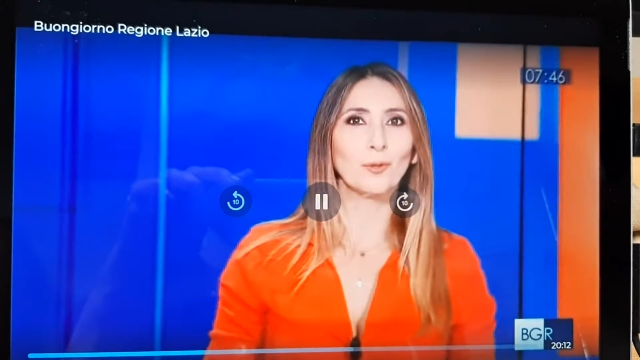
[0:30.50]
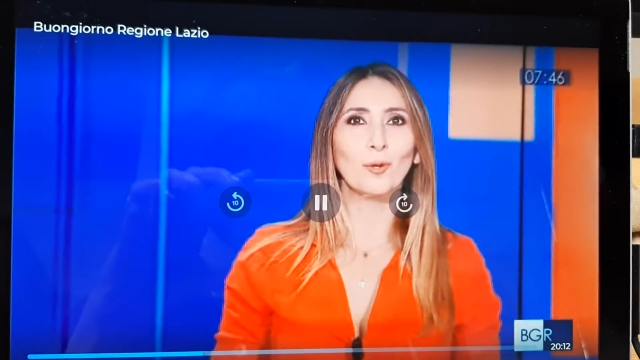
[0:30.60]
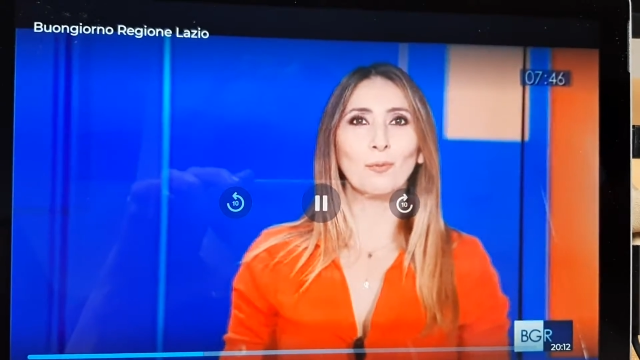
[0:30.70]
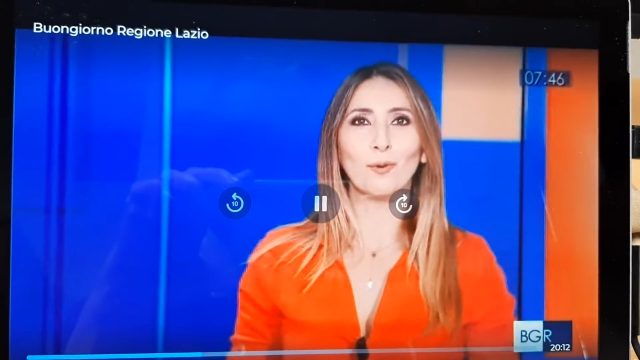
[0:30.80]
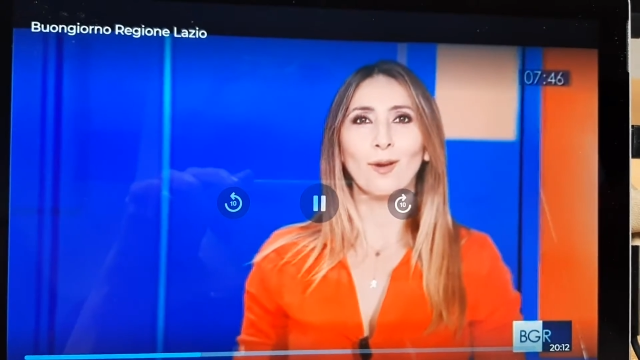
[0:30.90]

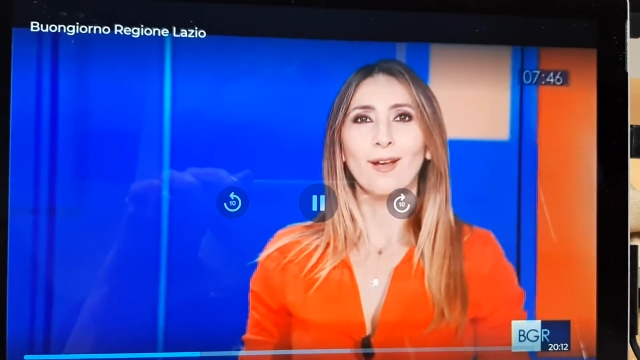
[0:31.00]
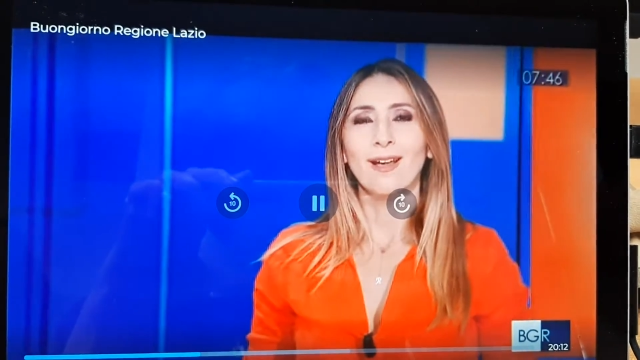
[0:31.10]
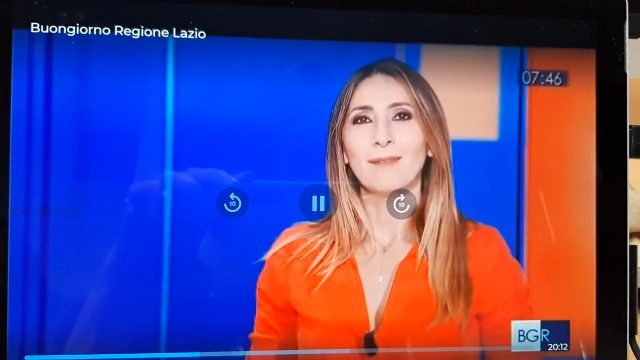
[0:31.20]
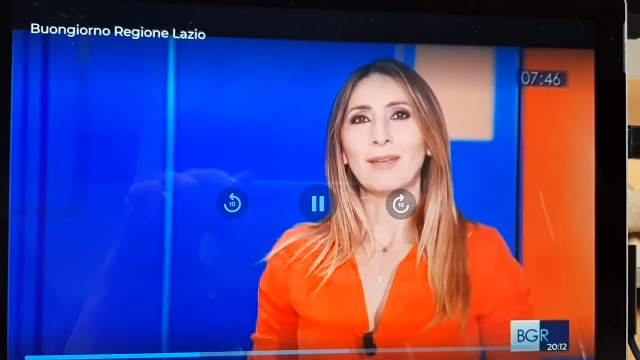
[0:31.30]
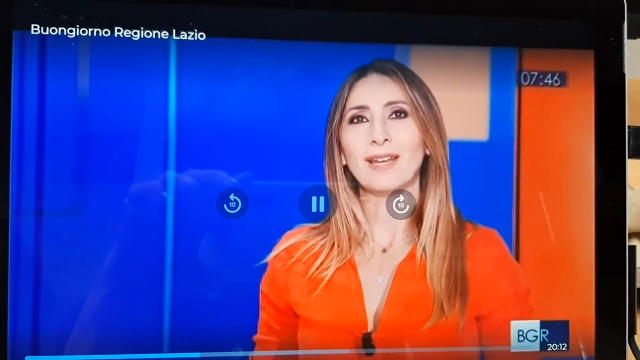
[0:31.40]
dopo
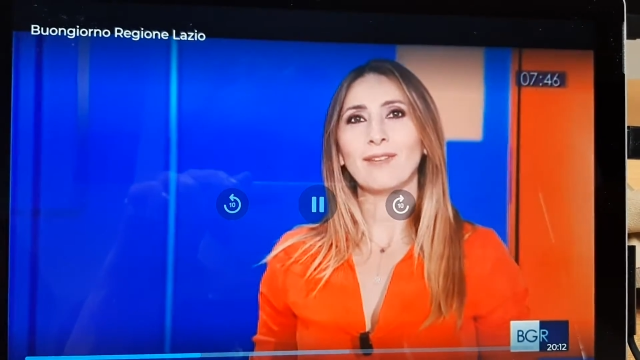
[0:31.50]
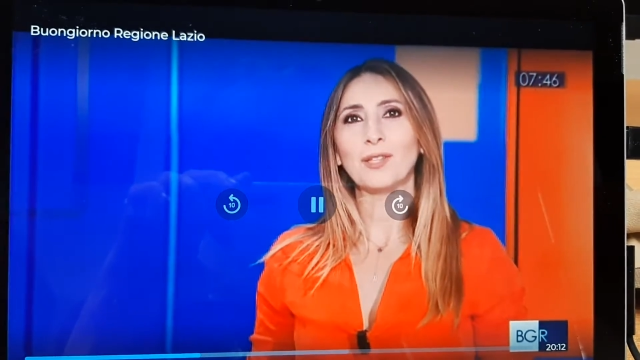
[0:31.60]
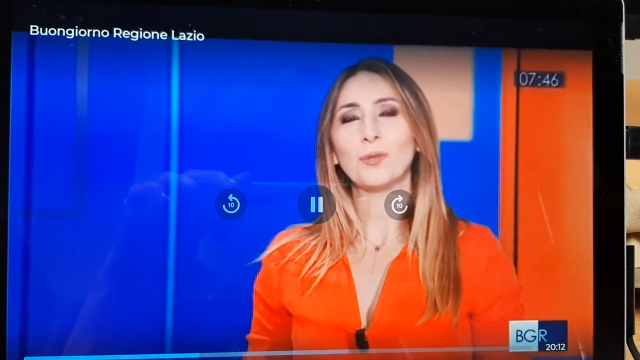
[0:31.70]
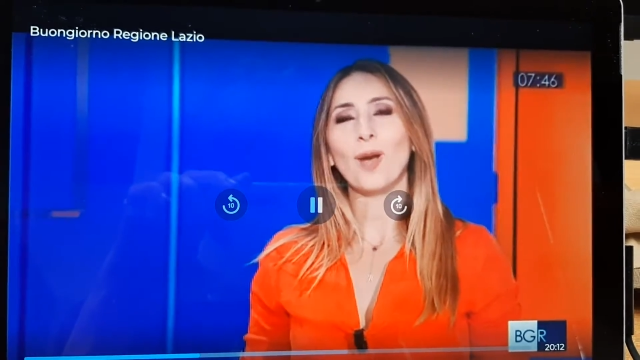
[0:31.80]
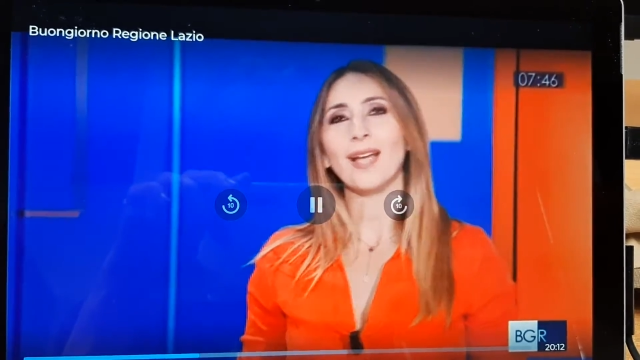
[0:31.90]
per
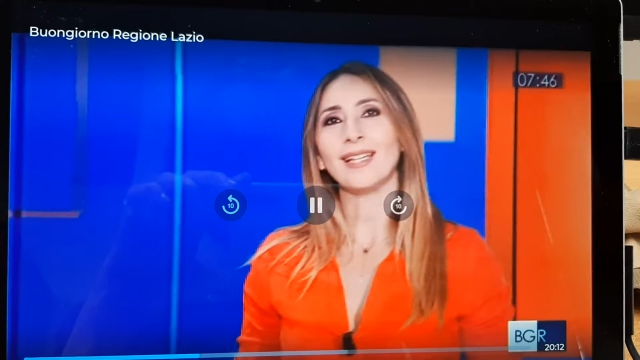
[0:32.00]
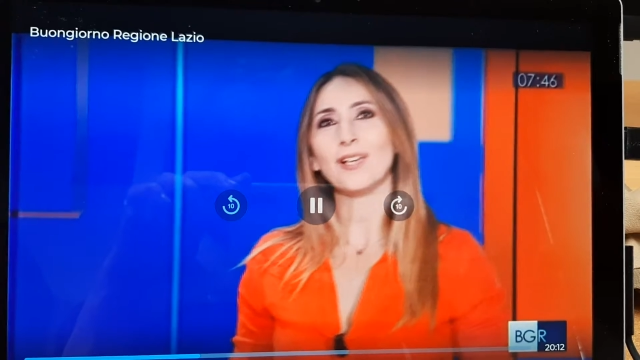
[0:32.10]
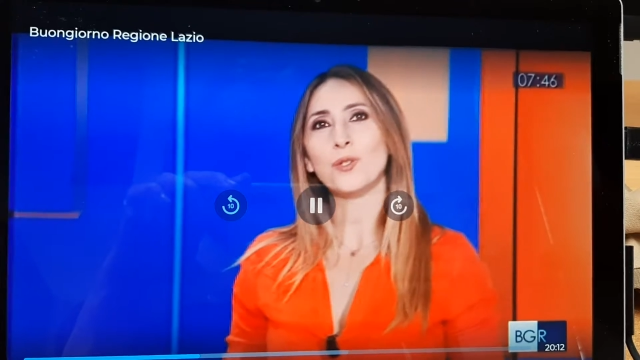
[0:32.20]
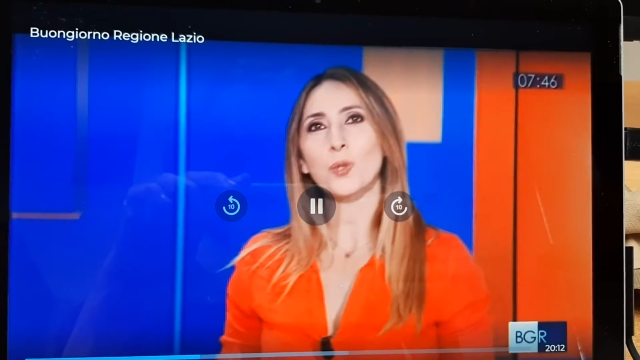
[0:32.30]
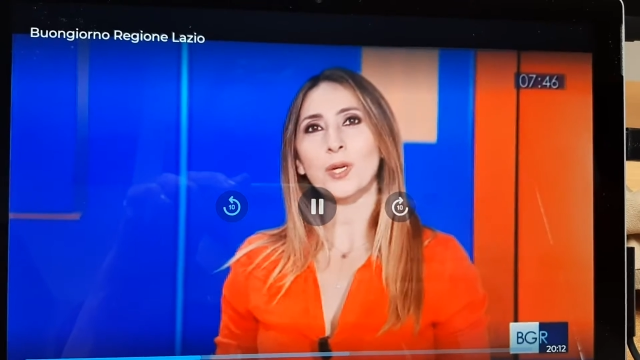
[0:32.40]
eventuali
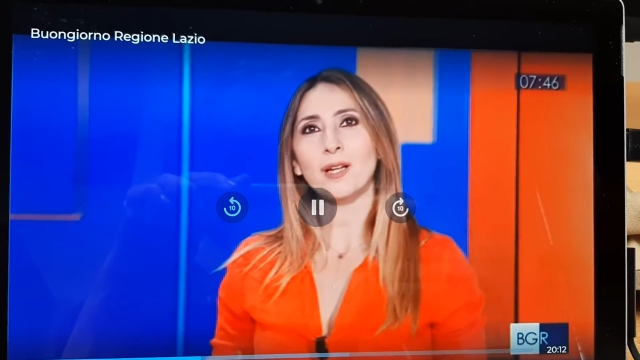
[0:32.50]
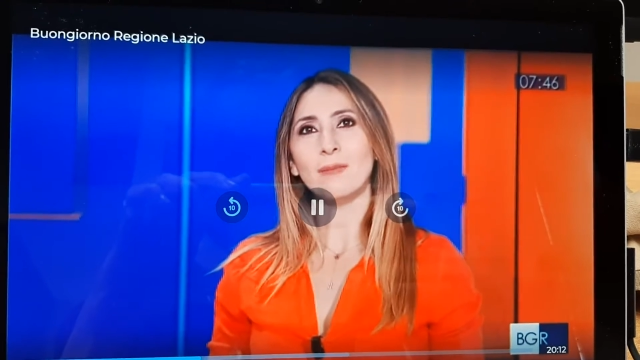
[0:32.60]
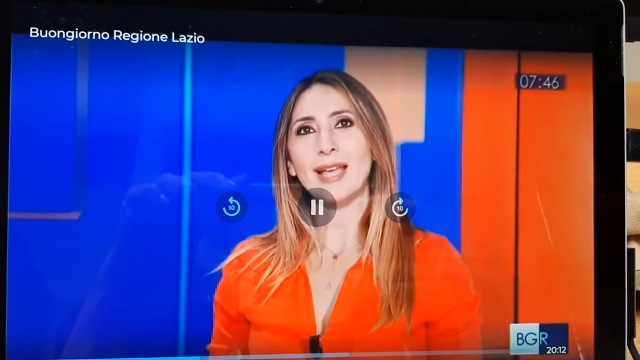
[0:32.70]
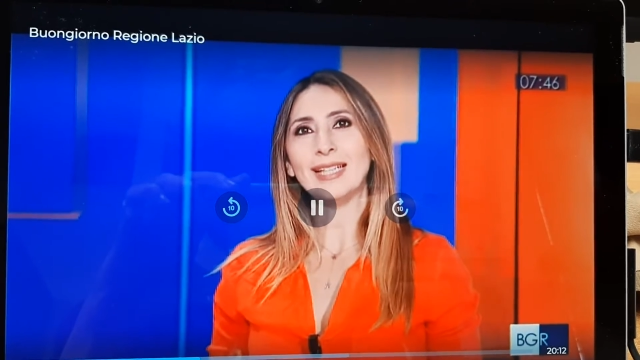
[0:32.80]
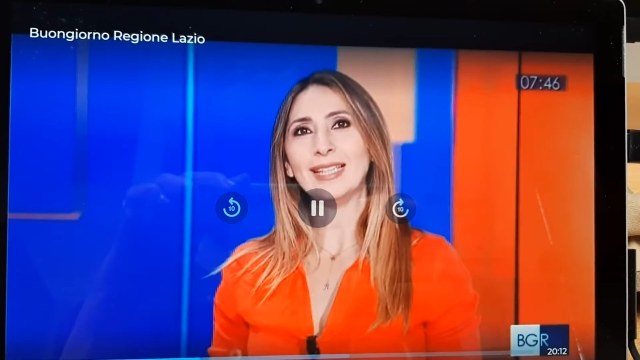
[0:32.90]

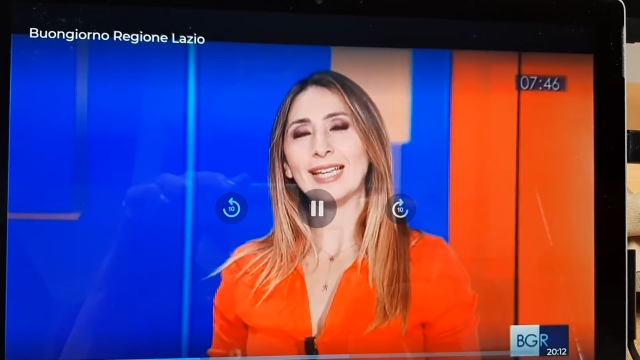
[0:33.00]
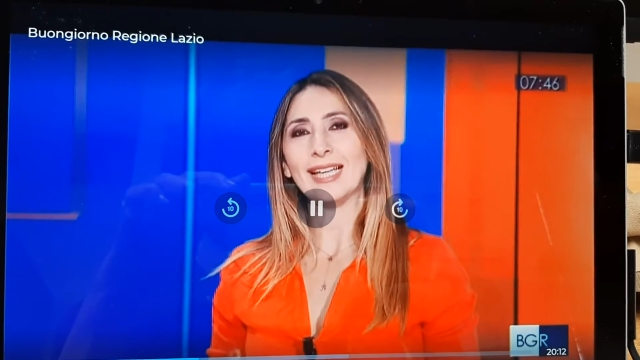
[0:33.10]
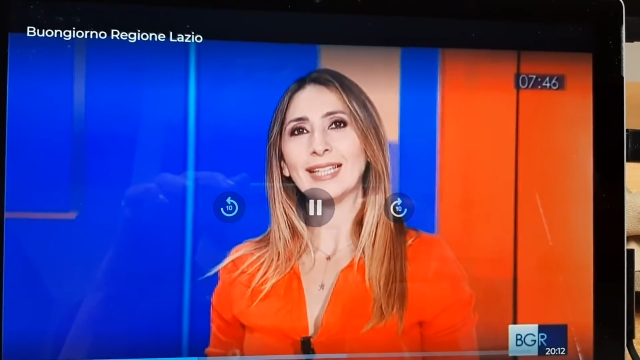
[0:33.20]
aggiornamenti.